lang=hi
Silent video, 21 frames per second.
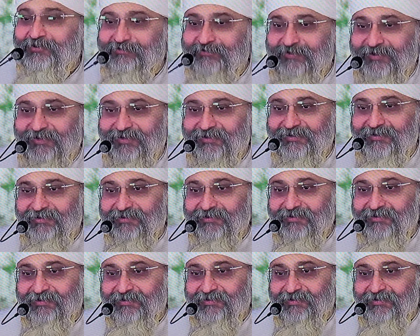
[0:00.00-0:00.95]
ऊपर
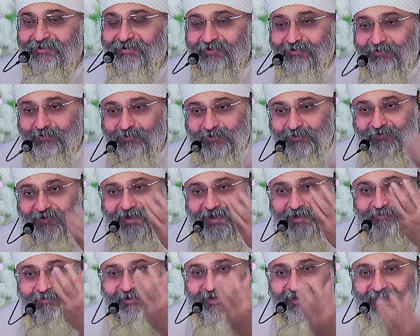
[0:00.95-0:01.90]
वो
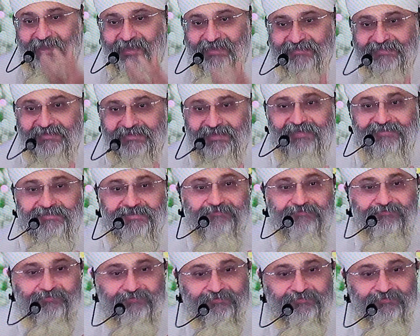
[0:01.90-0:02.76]
वहाँ पर ऐसे ऐसे